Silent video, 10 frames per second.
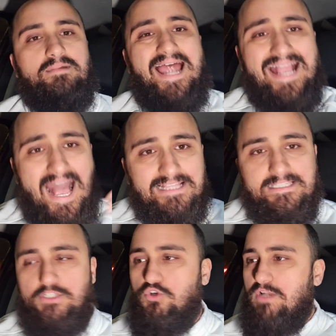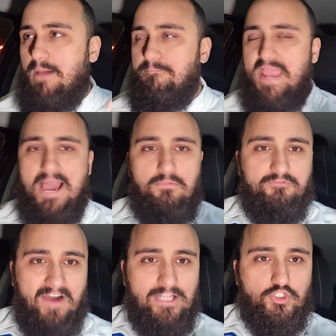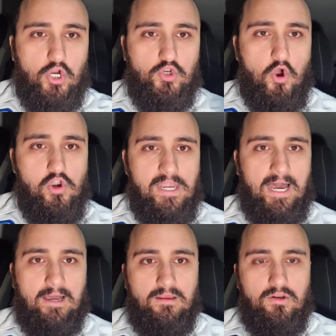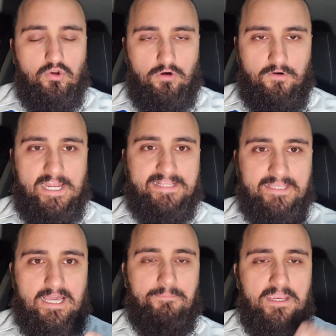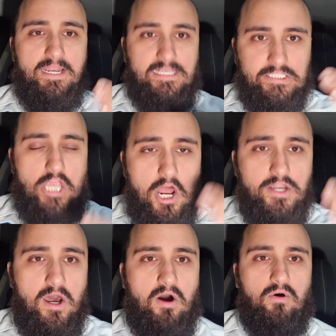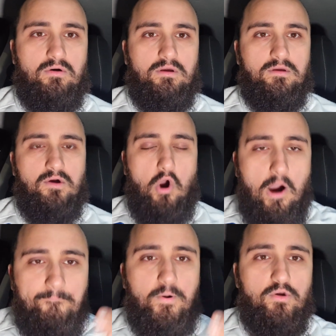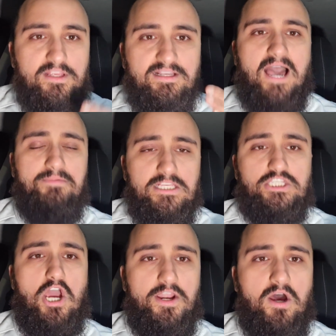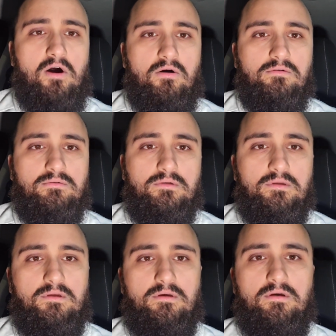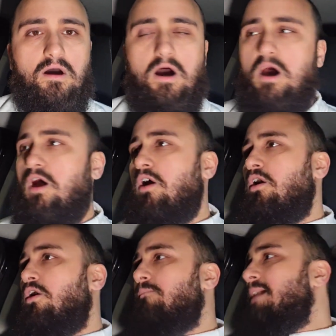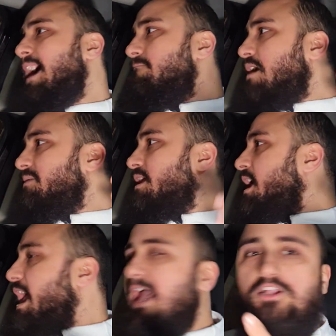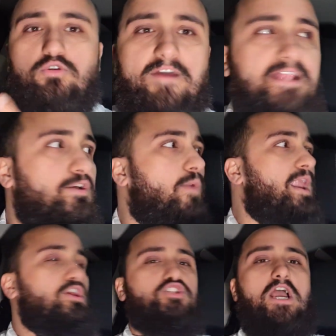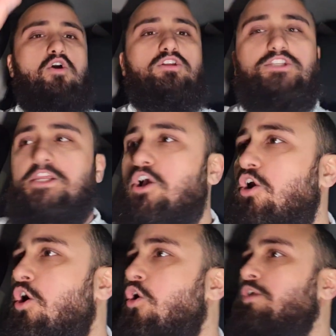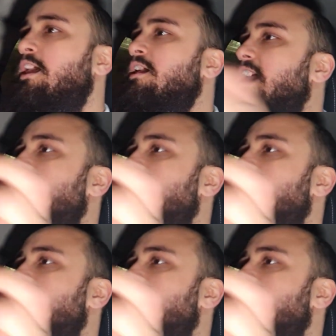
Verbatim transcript: Ragazzi, non abbiamo fatto nulla. Lo volete capire sì o no? O volete capire sì o no? Oh, mamma mia! E tu vedi quello già col tricolore,